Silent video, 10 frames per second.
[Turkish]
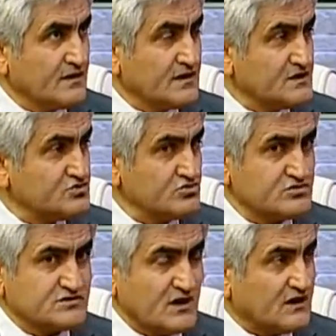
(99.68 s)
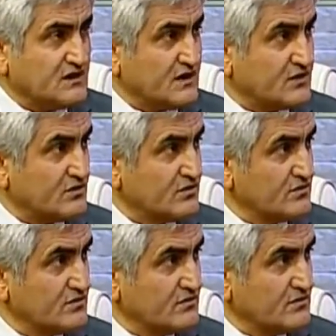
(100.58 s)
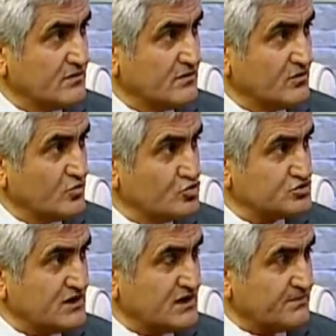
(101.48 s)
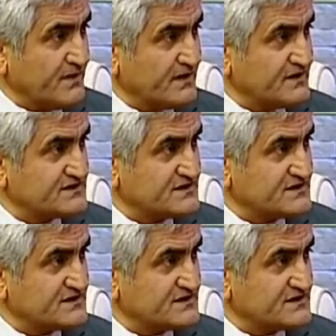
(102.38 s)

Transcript: İnsülin salgılayan hücreler pankreasın